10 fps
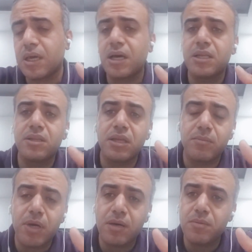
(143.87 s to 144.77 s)
هيئات
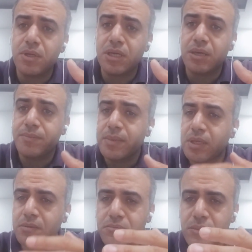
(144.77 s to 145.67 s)
ضبابية
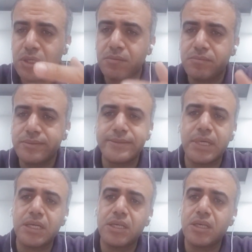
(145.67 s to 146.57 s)
ظل
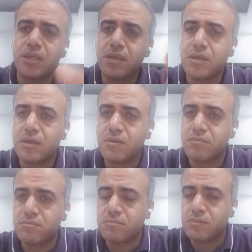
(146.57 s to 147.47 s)
يعني
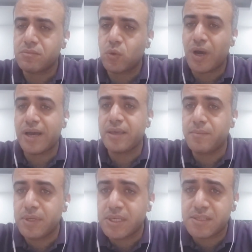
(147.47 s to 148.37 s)

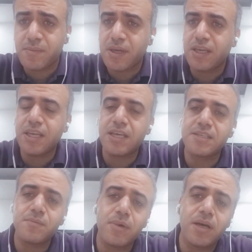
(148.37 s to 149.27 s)
وحي بالنسبة إليه
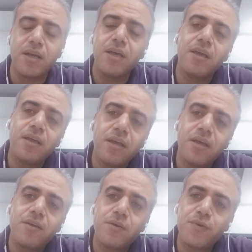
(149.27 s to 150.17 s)
أصبح
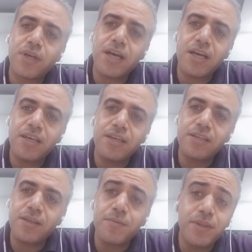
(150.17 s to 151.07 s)

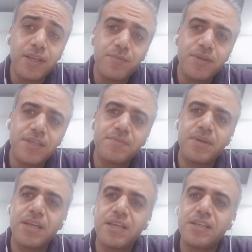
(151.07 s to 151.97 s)
فكان تمثيل
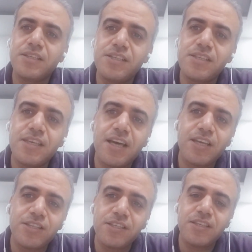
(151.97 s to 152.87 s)
بالنسبة للجزئية
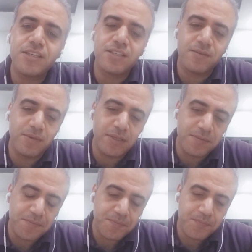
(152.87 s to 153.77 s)
هاي جدا جميل